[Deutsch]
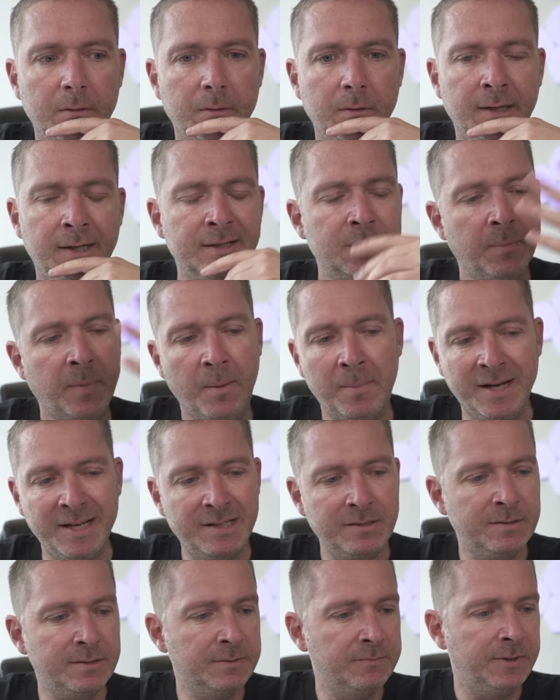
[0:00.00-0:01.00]
also bei
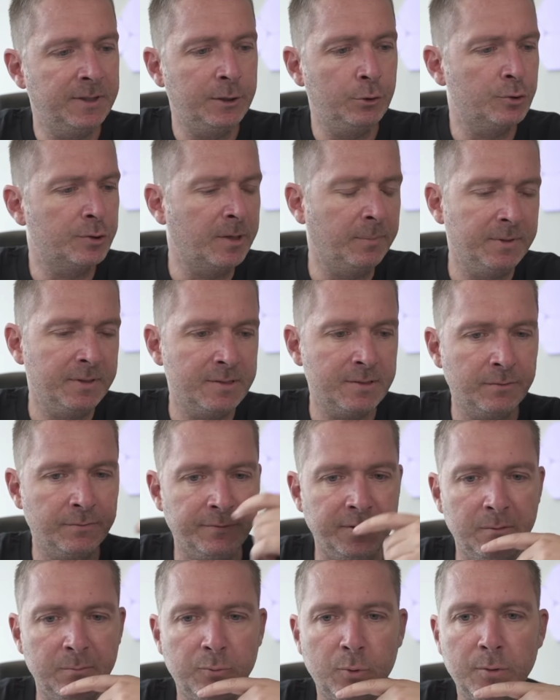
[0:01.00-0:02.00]
manchen Videos, ich habe jetzt auch
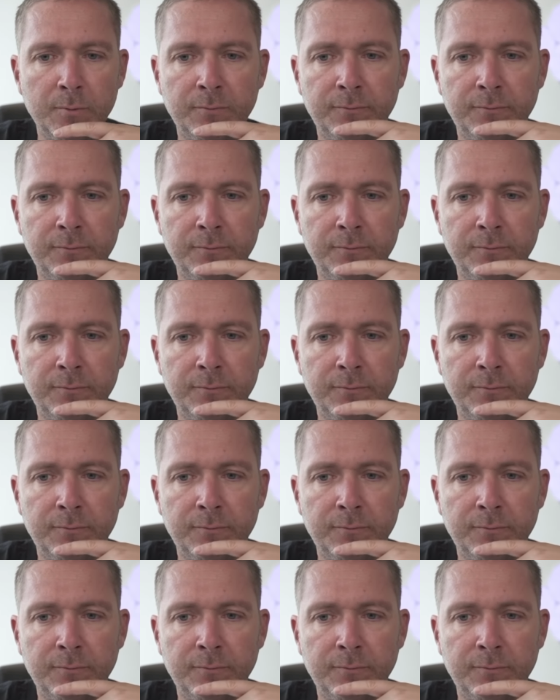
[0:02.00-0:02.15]
viel vor,